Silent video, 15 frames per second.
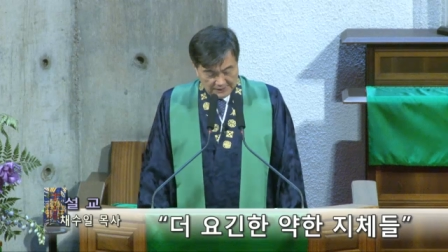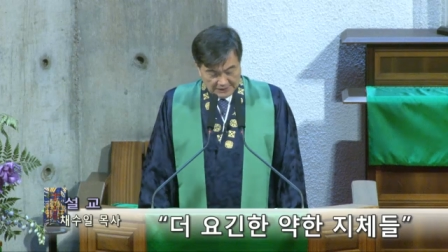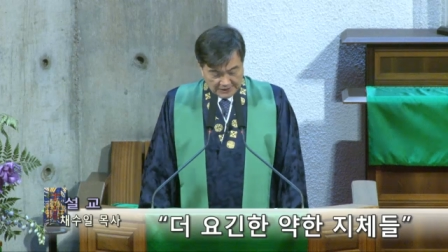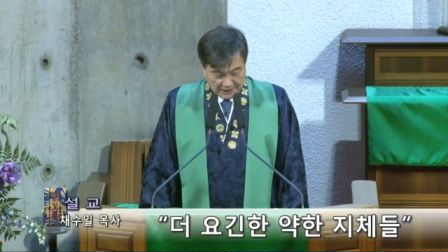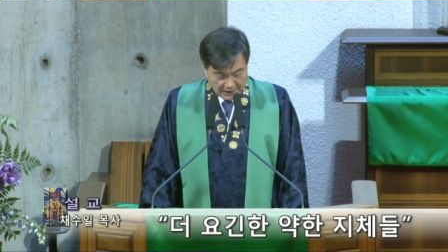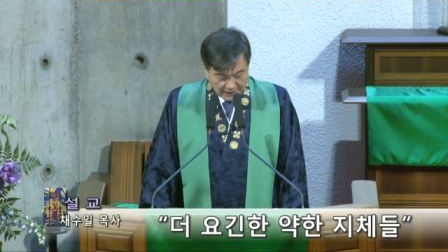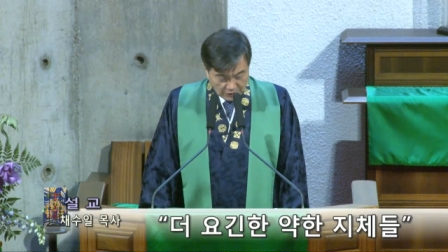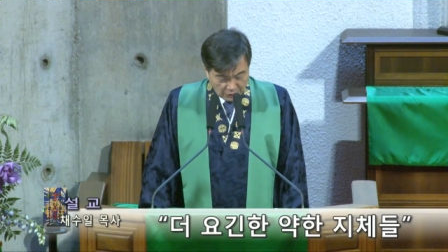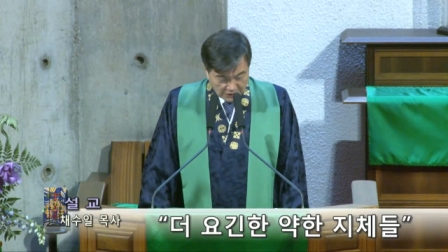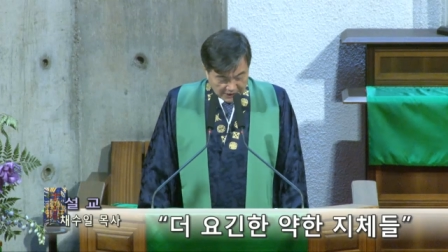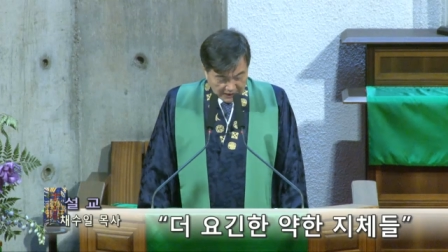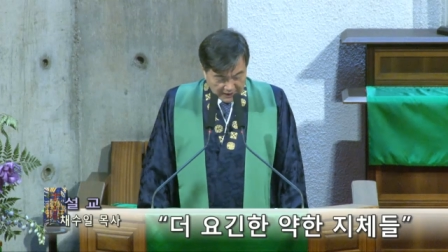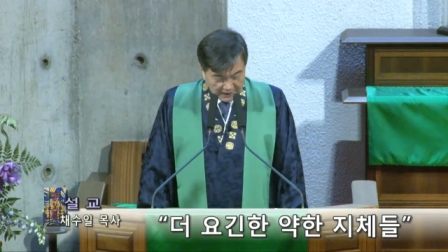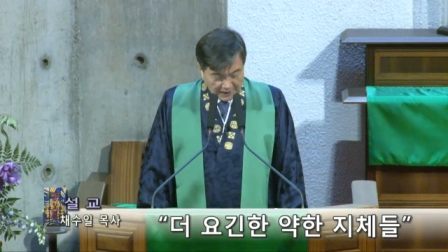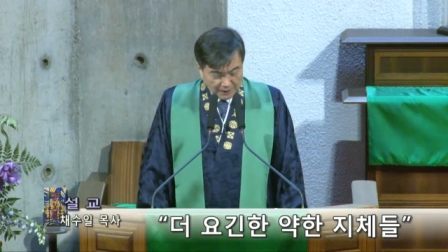
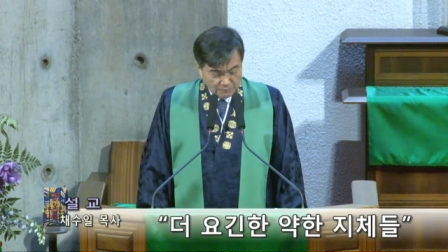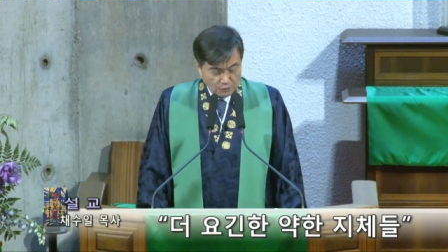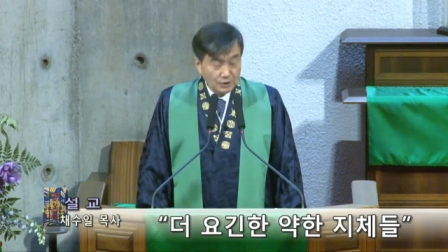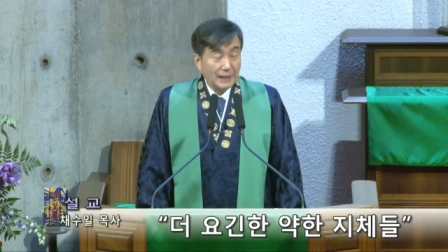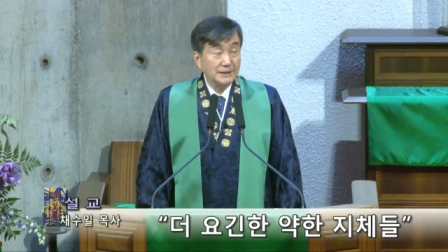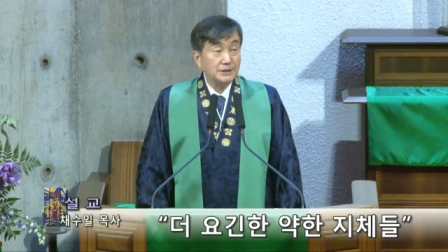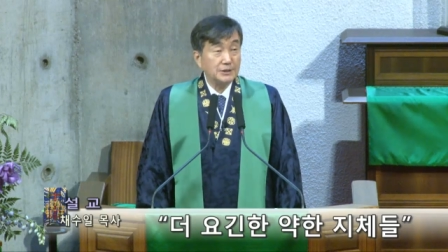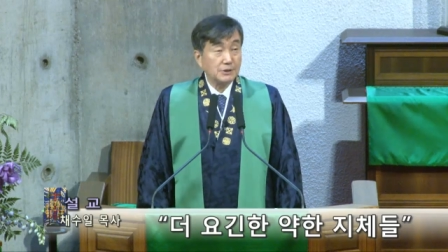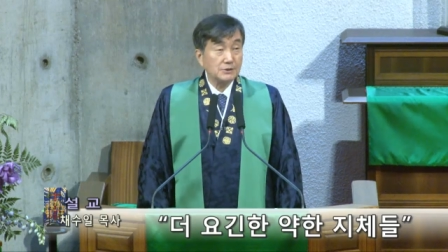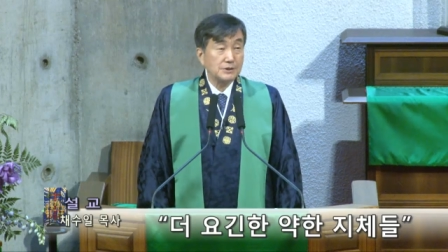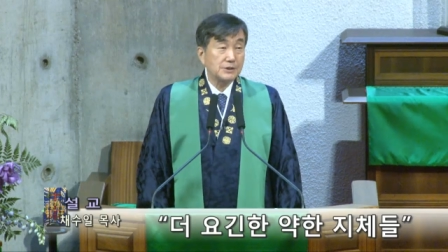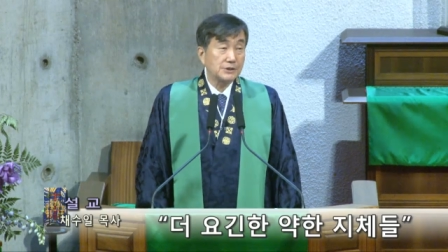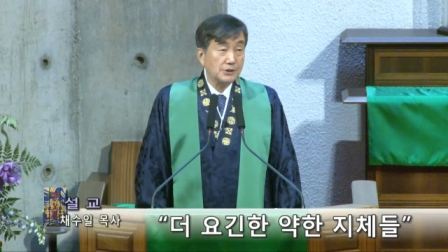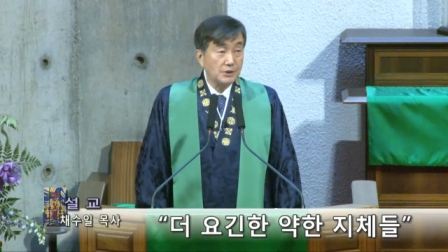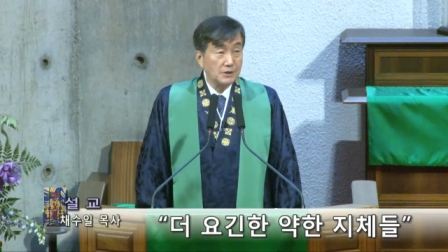제약회사의 약물
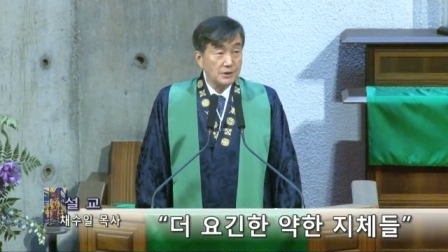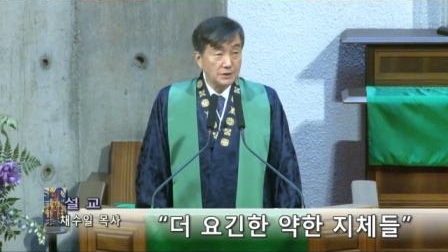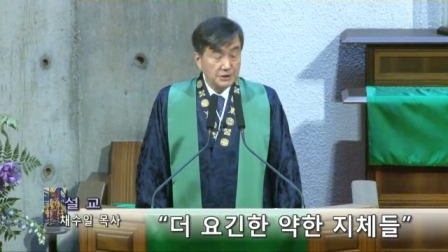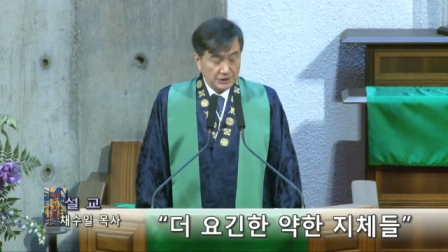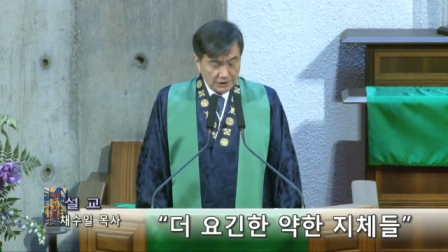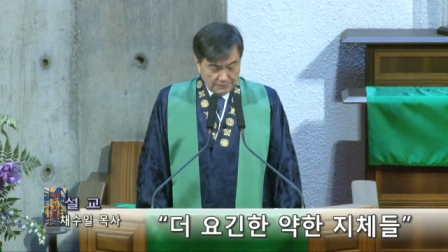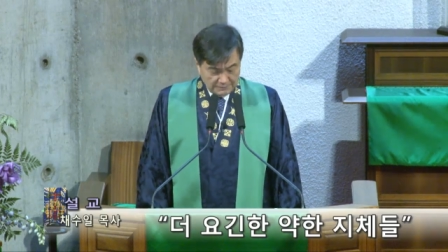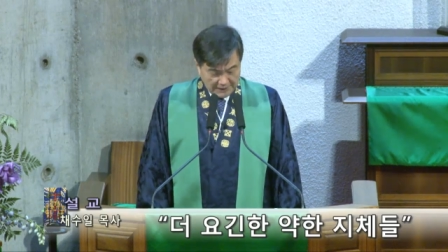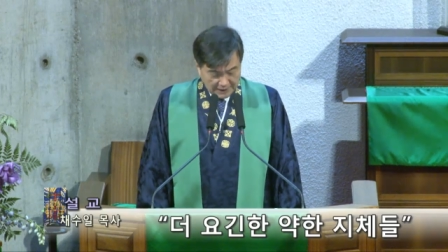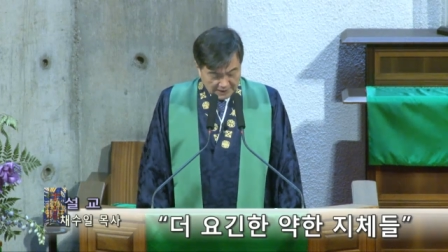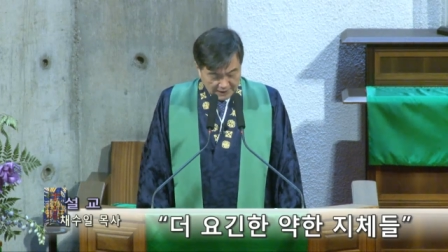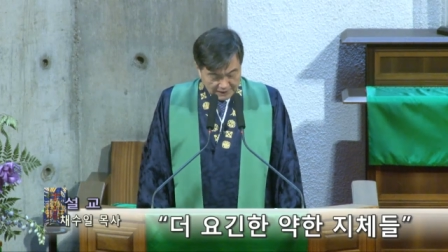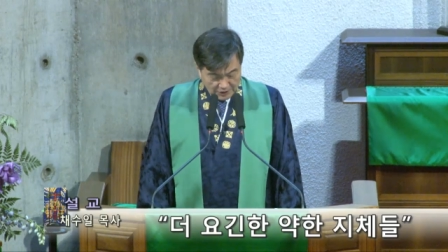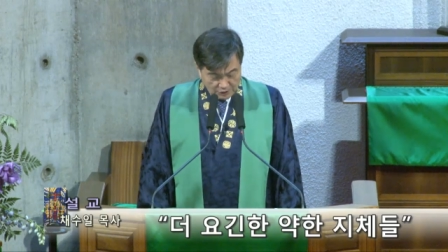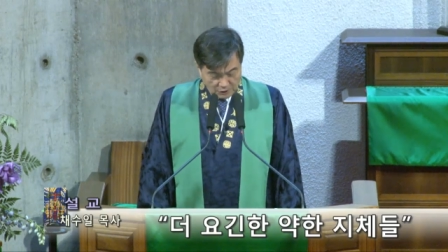안전성 실험
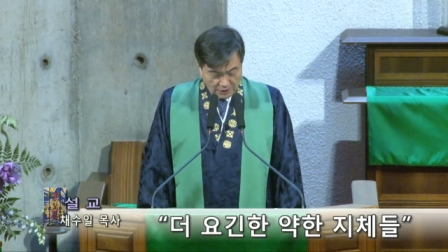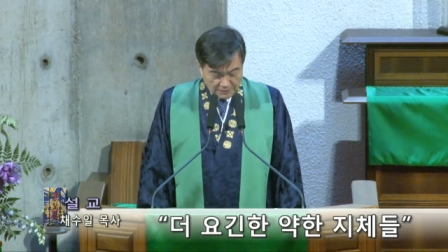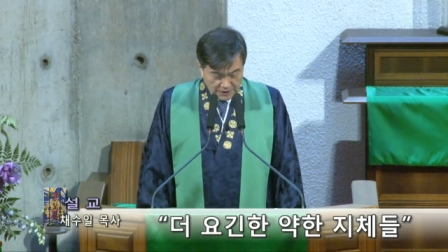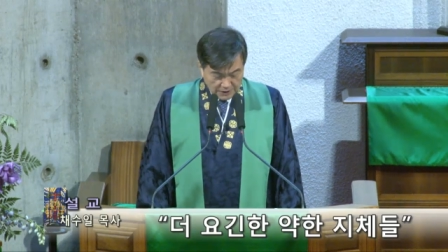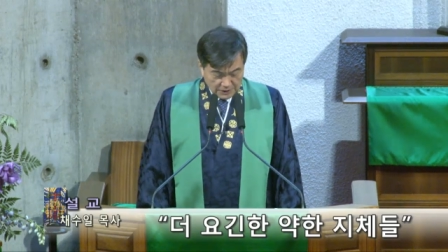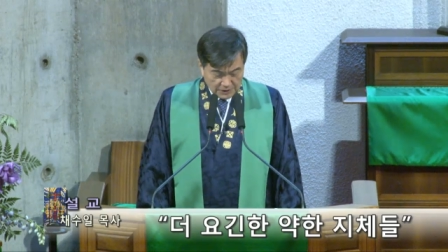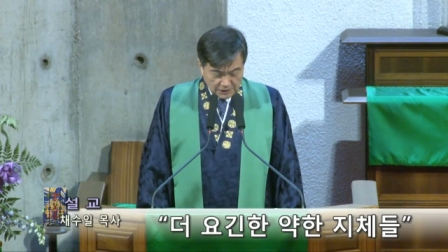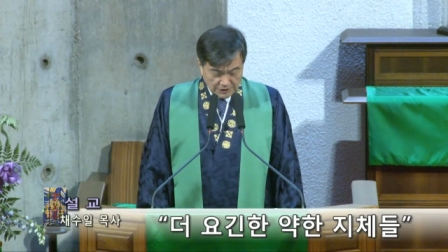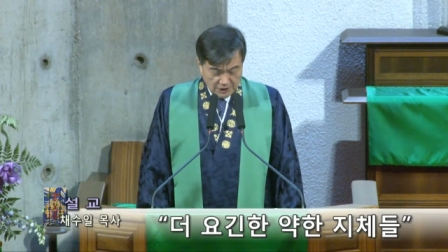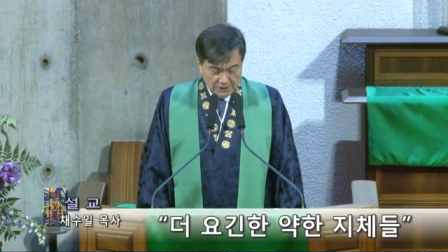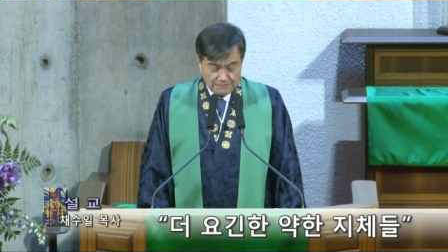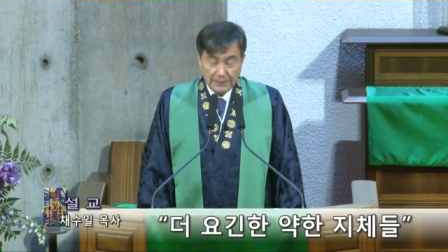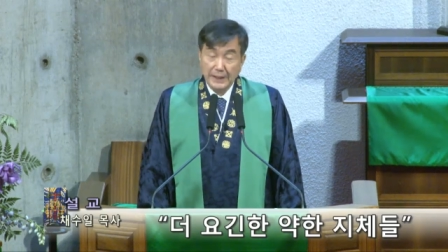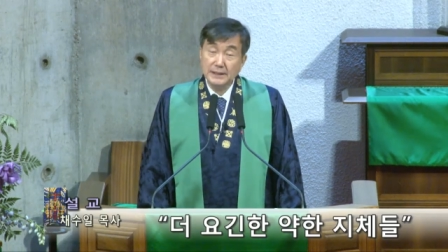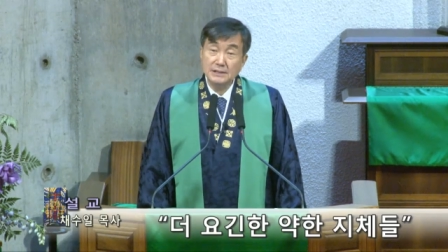대상이 되면 그
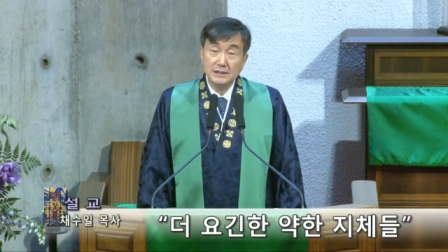10배인